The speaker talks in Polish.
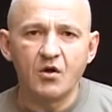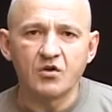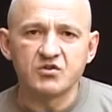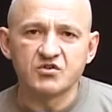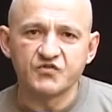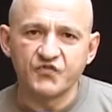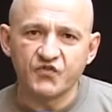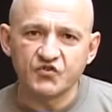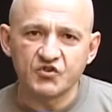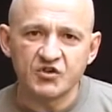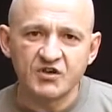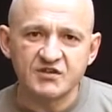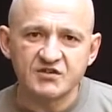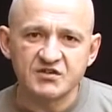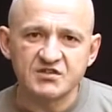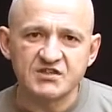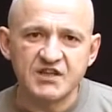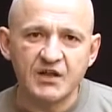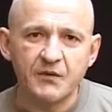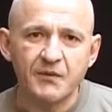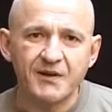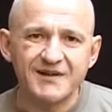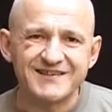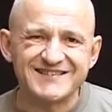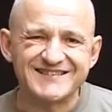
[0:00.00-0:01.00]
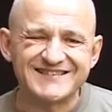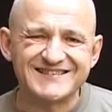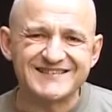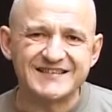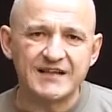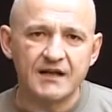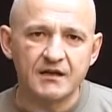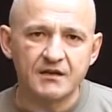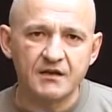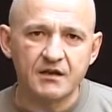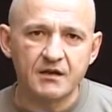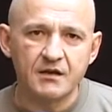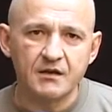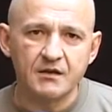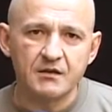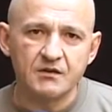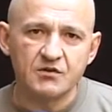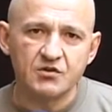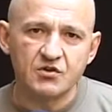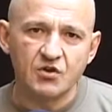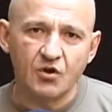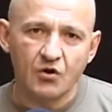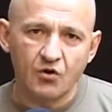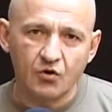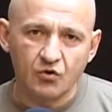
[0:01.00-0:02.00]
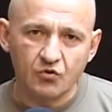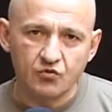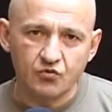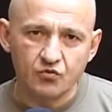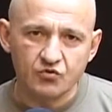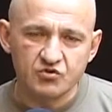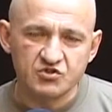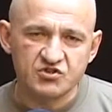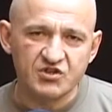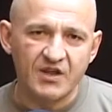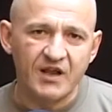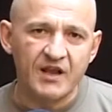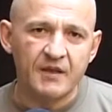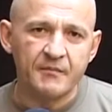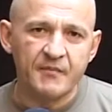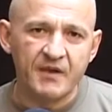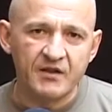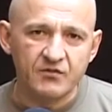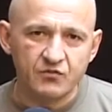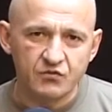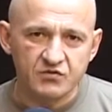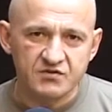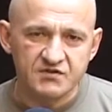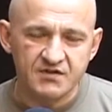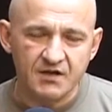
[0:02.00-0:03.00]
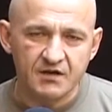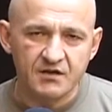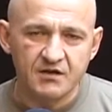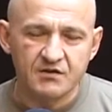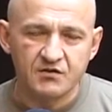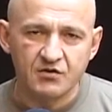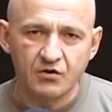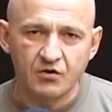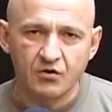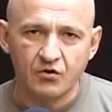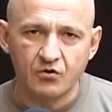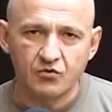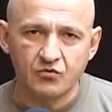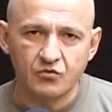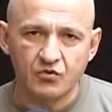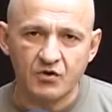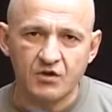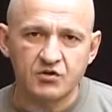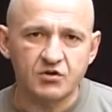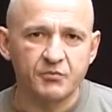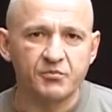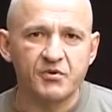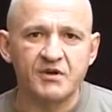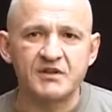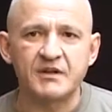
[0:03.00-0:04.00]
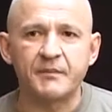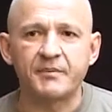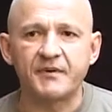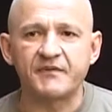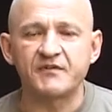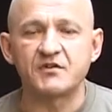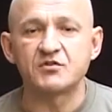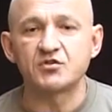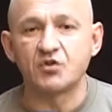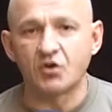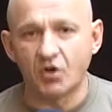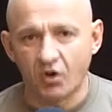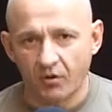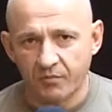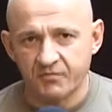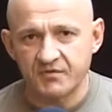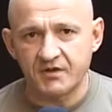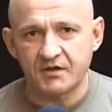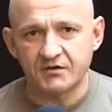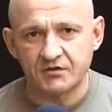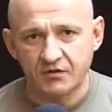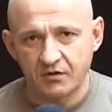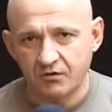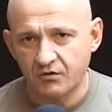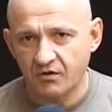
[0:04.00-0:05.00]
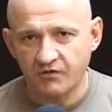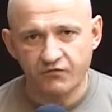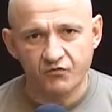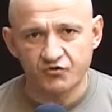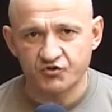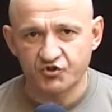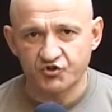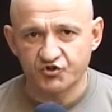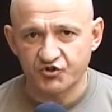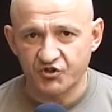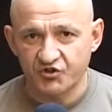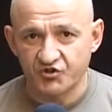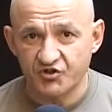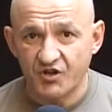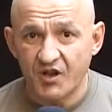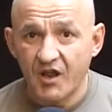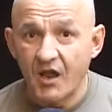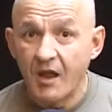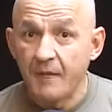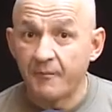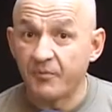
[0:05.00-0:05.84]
odtworzona została z sali tortu, z elementu sali tortu, ale to była naprawdę drobna tylko i wyłącznie część.